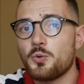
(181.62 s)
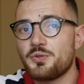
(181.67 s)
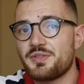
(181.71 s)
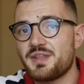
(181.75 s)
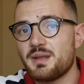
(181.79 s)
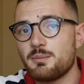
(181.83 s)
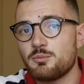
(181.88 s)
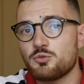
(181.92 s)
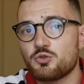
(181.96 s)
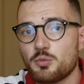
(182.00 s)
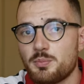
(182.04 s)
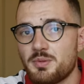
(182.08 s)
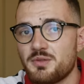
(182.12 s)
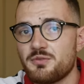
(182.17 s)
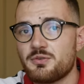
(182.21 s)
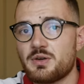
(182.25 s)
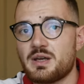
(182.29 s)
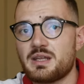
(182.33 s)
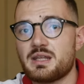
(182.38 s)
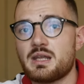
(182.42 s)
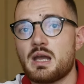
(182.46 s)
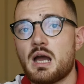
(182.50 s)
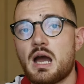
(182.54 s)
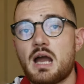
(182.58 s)
au thème
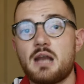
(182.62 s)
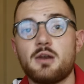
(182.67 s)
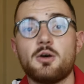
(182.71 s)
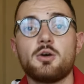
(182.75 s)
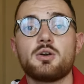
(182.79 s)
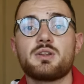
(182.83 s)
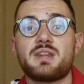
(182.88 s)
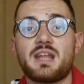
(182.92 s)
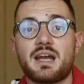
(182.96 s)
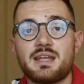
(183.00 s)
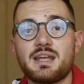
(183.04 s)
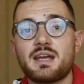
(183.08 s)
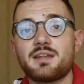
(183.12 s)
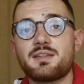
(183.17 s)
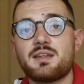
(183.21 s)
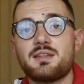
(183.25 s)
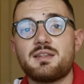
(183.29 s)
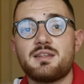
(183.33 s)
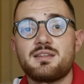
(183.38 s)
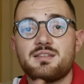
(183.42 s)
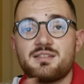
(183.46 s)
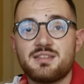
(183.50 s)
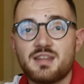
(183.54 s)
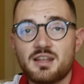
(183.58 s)
Shopify. Alors que derrière,
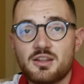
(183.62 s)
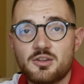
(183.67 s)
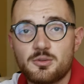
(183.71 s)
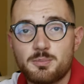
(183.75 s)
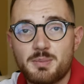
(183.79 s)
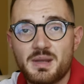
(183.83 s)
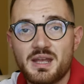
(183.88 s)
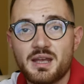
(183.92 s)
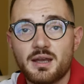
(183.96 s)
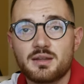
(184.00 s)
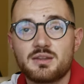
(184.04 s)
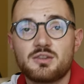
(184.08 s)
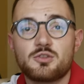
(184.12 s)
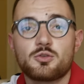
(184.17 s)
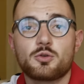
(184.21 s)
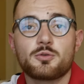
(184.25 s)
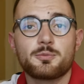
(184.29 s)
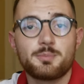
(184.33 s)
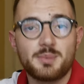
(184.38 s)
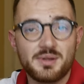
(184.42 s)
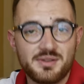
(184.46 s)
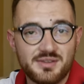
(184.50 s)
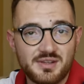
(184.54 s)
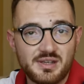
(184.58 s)
tu as des experts qui
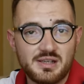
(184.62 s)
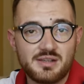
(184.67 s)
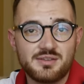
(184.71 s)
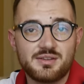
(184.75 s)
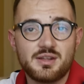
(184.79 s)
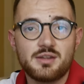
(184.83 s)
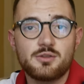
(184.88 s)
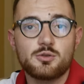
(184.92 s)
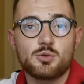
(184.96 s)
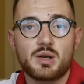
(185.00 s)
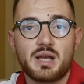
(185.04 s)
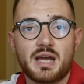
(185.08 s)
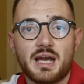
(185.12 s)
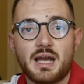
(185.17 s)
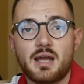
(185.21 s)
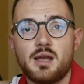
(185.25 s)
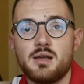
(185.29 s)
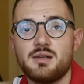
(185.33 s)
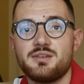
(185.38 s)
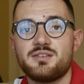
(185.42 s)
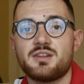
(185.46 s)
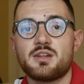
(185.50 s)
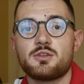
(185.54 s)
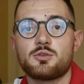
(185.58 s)
sont spécialisés sur la
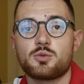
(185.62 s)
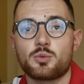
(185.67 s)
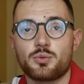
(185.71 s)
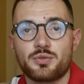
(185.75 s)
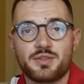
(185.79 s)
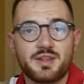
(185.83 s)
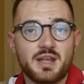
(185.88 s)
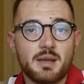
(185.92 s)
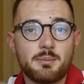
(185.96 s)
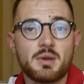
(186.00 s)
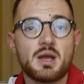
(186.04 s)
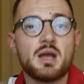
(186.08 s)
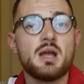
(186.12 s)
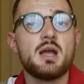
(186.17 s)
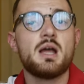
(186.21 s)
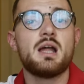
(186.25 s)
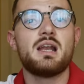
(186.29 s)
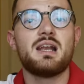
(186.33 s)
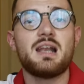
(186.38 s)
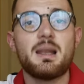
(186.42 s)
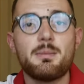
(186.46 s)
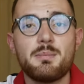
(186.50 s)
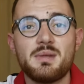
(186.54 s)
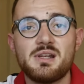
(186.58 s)
réalisation de thèmes,
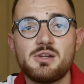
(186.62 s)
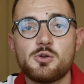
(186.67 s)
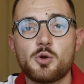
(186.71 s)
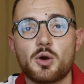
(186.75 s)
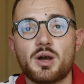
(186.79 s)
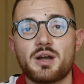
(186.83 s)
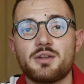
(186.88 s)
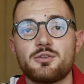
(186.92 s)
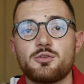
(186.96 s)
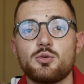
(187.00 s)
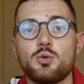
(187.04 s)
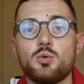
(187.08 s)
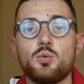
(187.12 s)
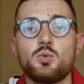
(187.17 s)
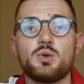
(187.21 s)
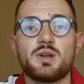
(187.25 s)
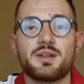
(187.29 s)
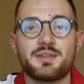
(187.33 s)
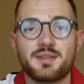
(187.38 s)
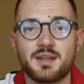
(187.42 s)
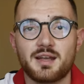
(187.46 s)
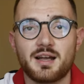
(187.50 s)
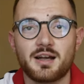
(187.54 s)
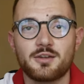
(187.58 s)
la méthode ou
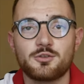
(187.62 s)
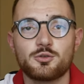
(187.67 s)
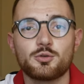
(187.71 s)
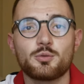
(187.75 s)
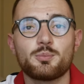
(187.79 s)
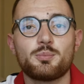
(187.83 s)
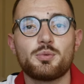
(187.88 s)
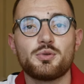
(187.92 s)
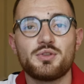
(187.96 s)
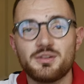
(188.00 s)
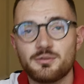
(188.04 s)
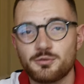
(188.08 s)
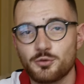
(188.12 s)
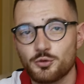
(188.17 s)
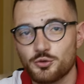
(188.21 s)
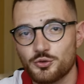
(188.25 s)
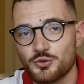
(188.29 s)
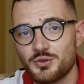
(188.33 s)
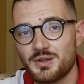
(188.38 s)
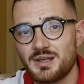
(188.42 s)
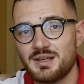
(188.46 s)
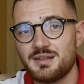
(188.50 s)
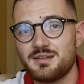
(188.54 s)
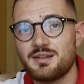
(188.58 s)
l'intégration de petites
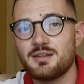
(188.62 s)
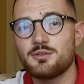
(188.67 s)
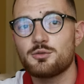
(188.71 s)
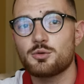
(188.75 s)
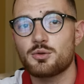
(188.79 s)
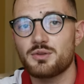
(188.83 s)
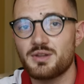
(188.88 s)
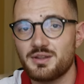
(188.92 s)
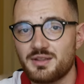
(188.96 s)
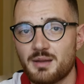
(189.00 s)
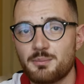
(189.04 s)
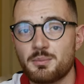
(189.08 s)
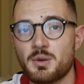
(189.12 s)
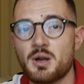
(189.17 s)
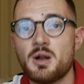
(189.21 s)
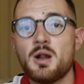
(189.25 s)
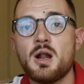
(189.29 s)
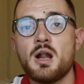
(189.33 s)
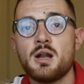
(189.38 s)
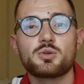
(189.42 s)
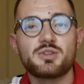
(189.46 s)
fonctionnalités sur des thèmes.